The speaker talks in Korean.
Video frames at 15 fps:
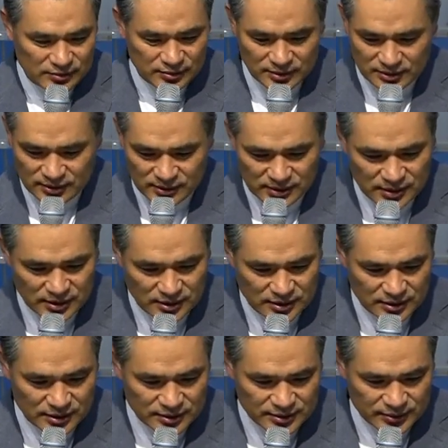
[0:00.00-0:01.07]
우리 그런
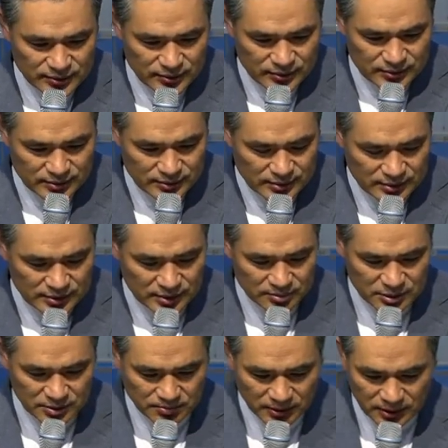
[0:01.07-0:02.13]
기대를 가지고
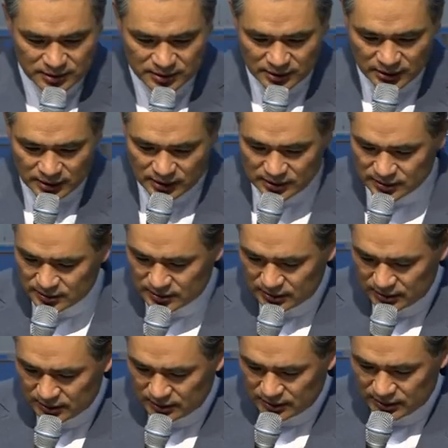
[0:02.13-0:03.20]
38장
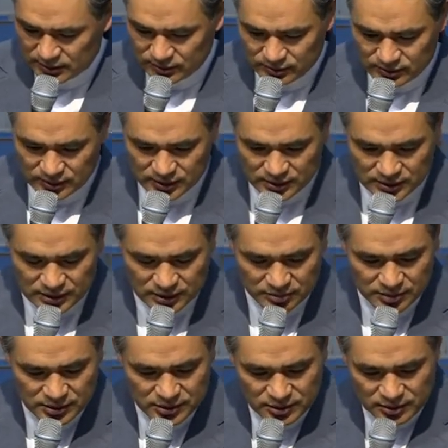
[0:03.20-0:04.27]
우리
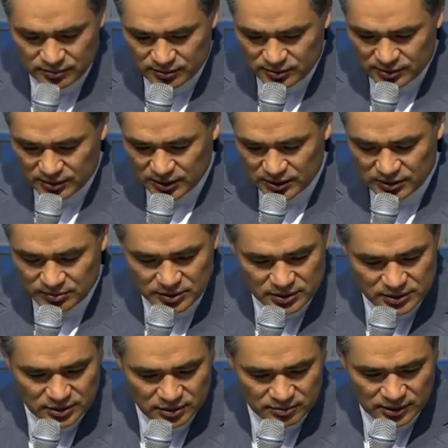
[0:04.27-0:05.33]
22절부터
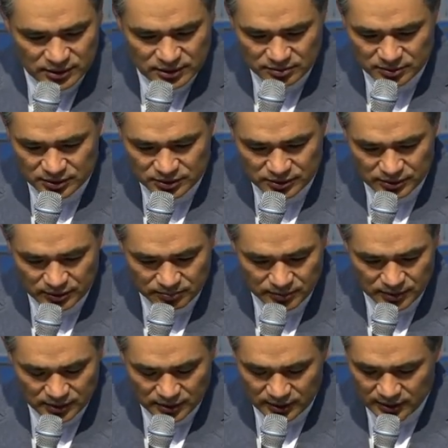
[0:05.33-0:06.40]
41절 말씀이죠.
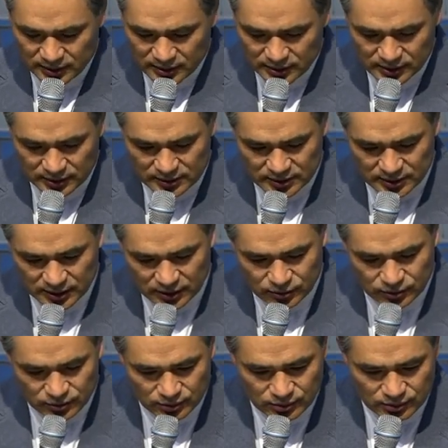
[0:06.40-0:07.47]
함께 같이
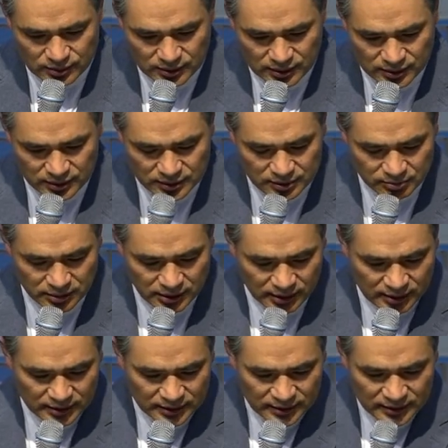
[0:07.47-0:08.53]
나누도록
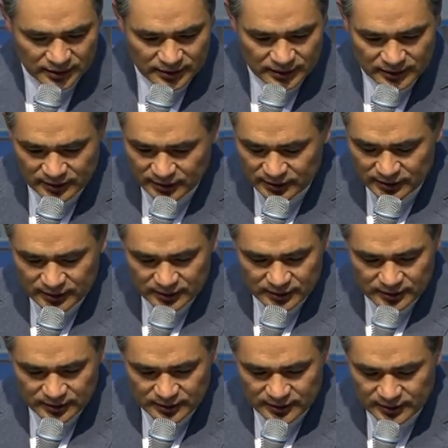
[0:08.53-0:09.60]
하겠습니다.
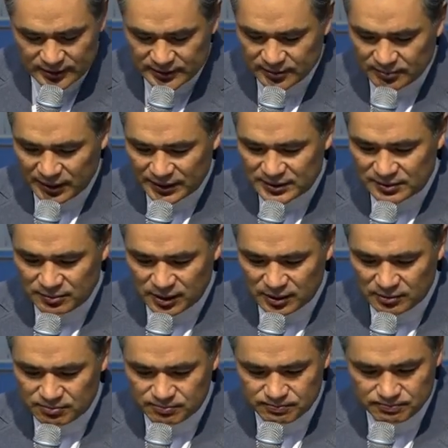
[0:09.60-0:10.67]
어, 이제
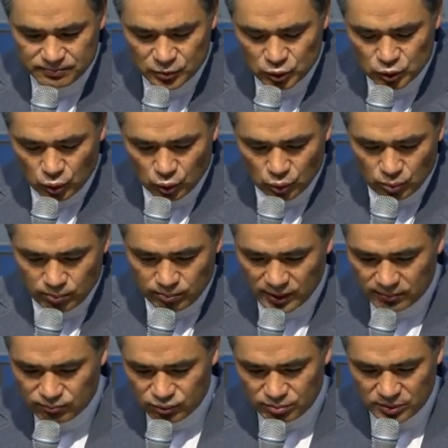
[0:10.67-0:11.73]
마지막
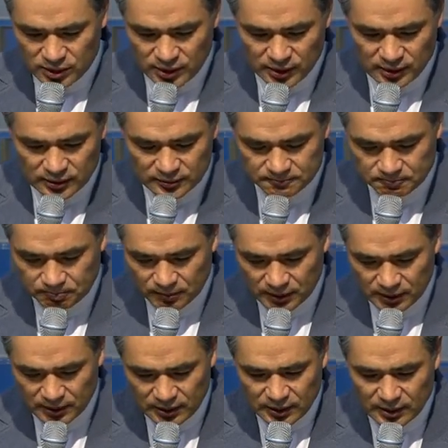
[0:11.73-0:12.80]
종반부입니다.
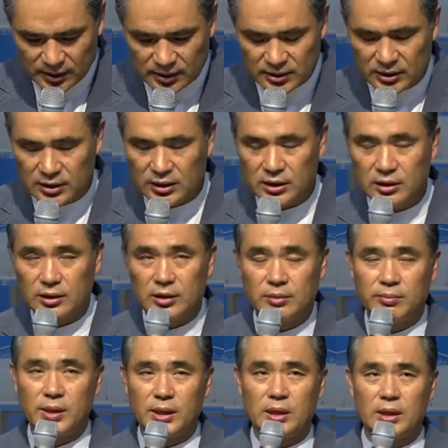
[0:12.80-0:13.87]

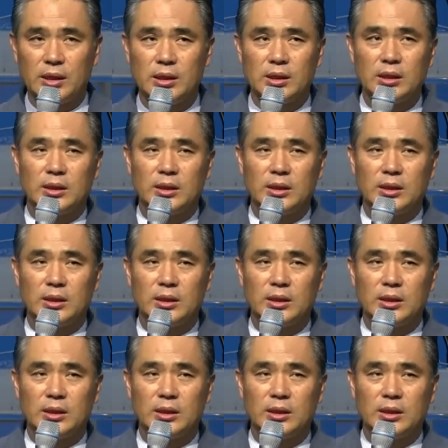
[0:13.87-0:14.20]
하나님의